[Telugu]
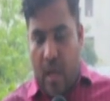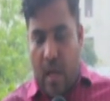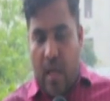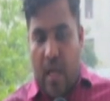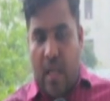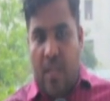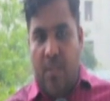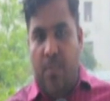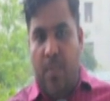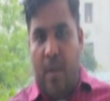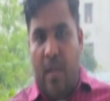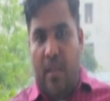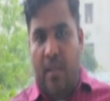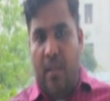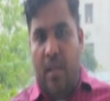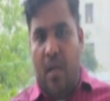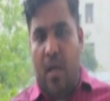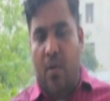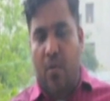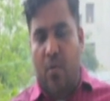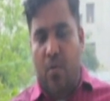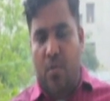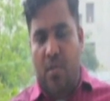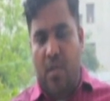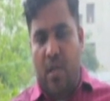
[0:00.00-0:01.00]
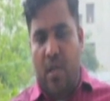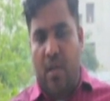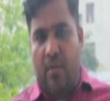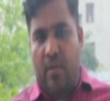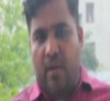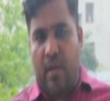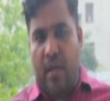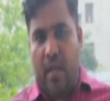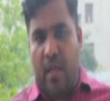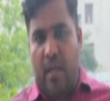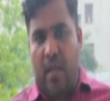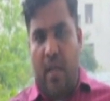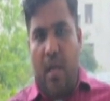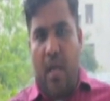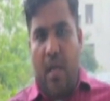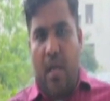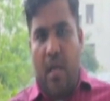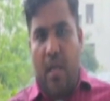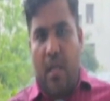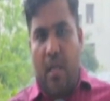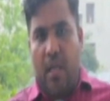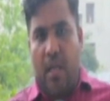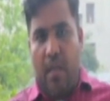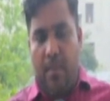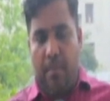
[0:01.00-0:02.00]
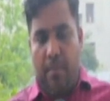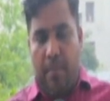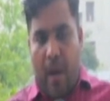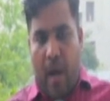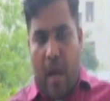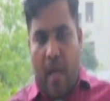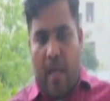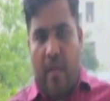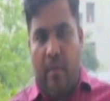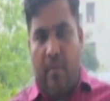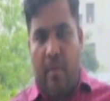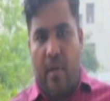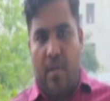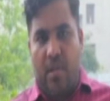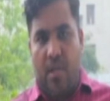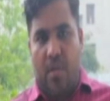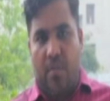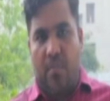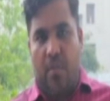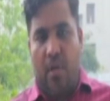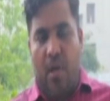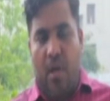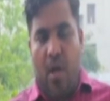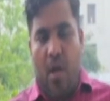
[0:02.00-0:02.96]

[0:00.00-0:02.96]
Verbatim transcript: అకస్మాత్తుగా కురిసినటువంటి ఈ భారీ వర్షం